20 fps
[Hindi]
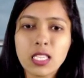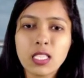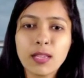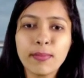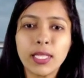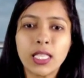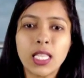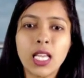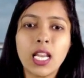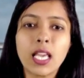ऐसे
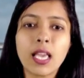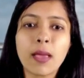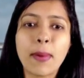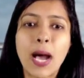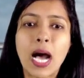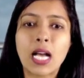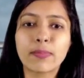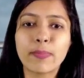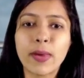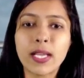में दिल्ली की
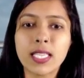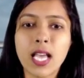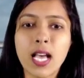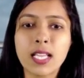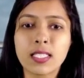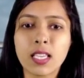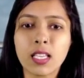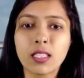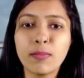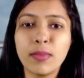भाजपा
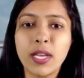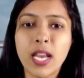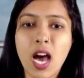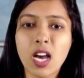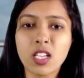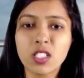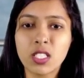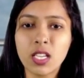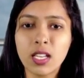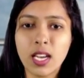सांसद
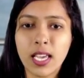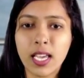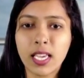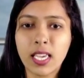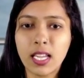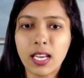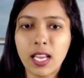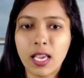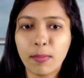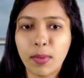मीनाक्षी
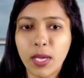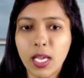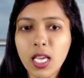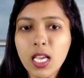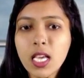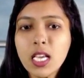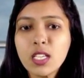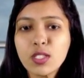लेखी ने भी